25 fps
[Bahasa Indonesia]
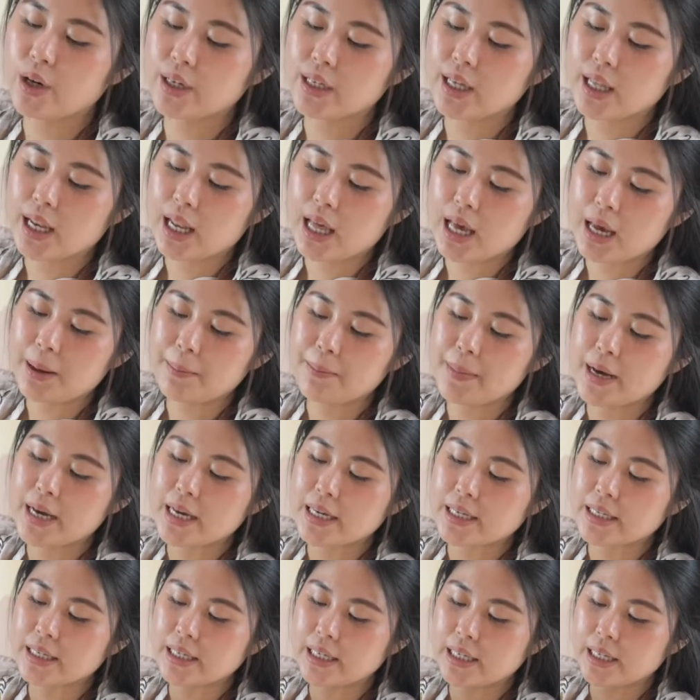adalah
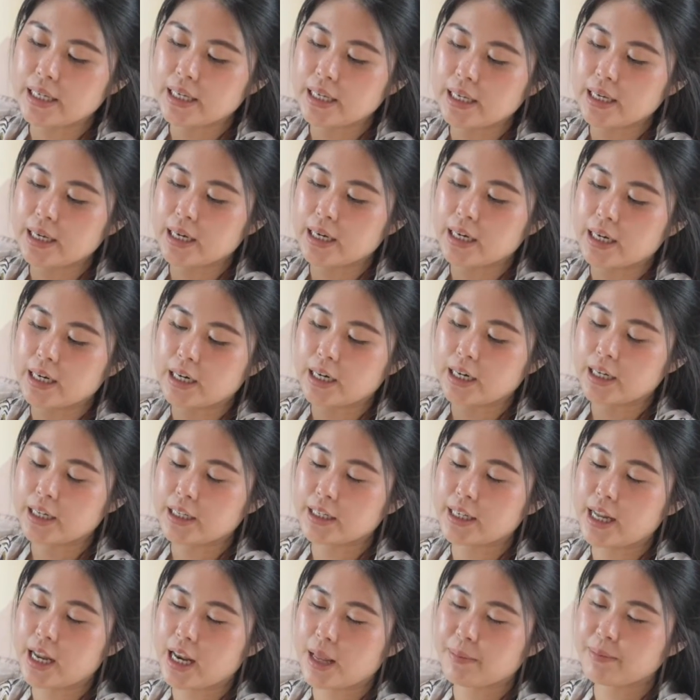bagi uh,
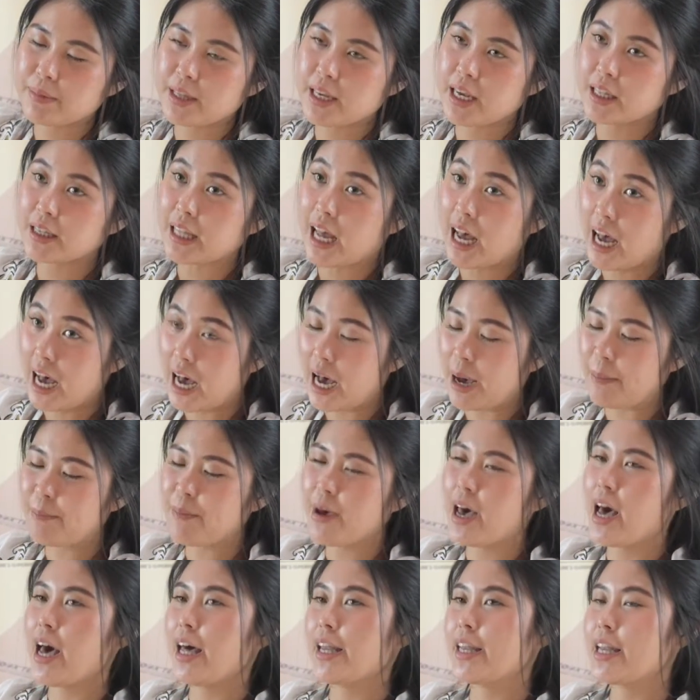dalam tiga tahap
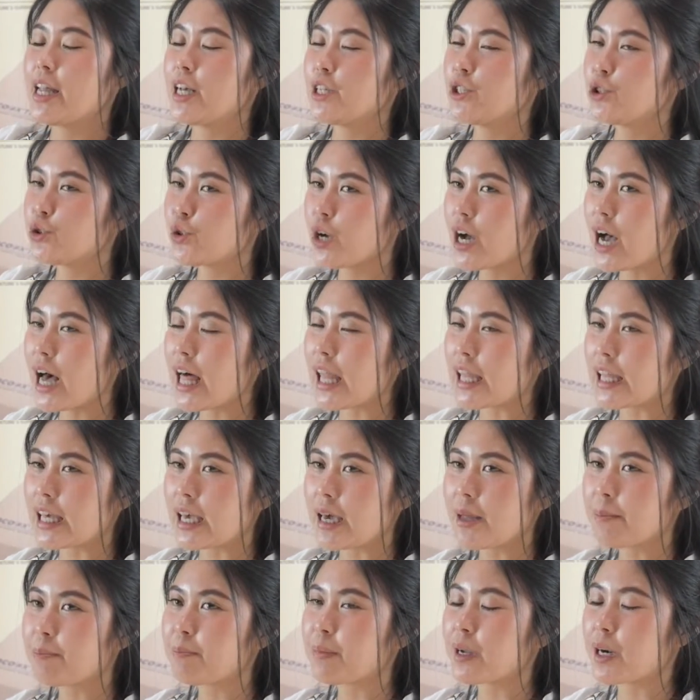dan juga
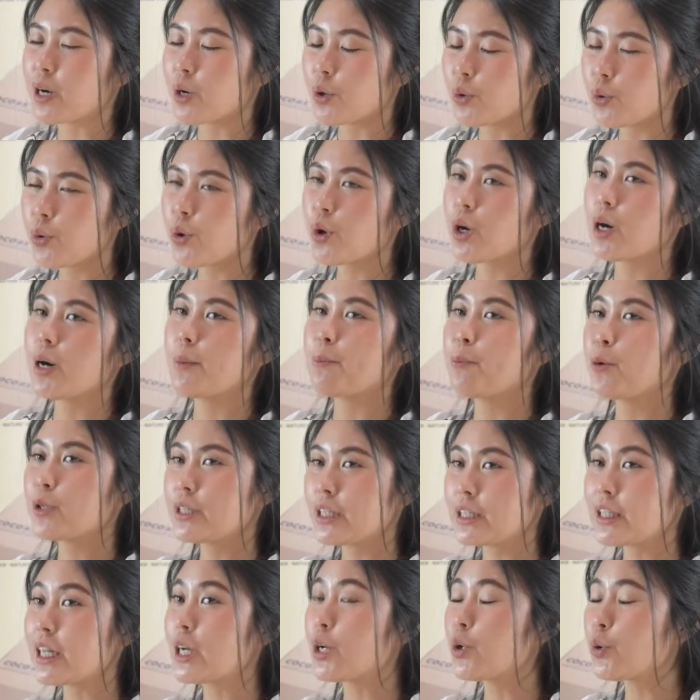kalian perlu
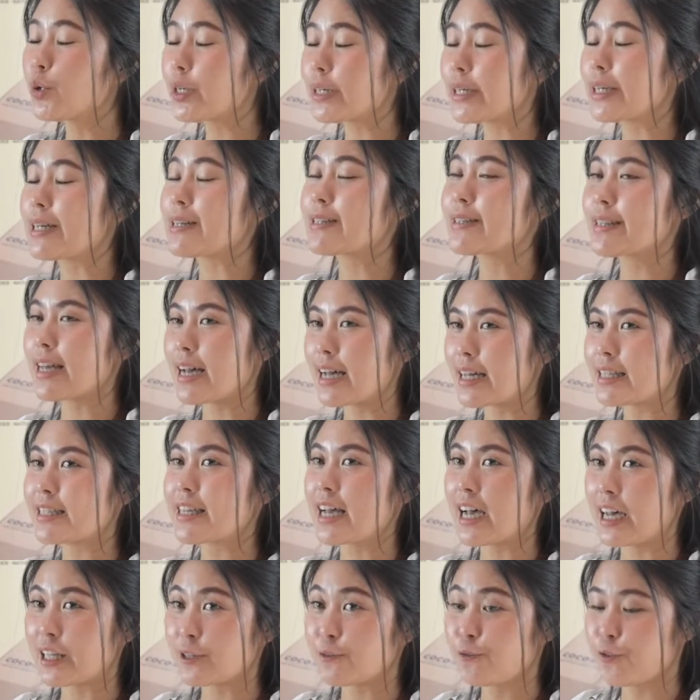putih telur yang
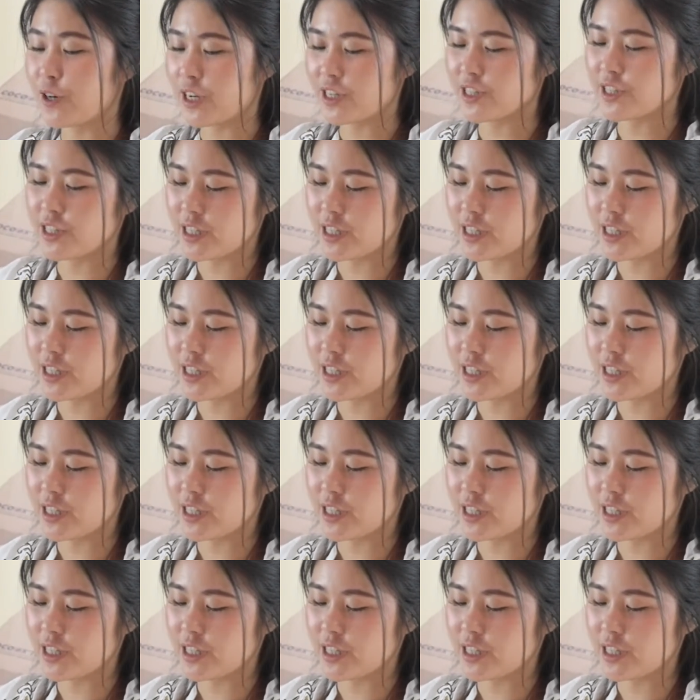sangat-sangat fresh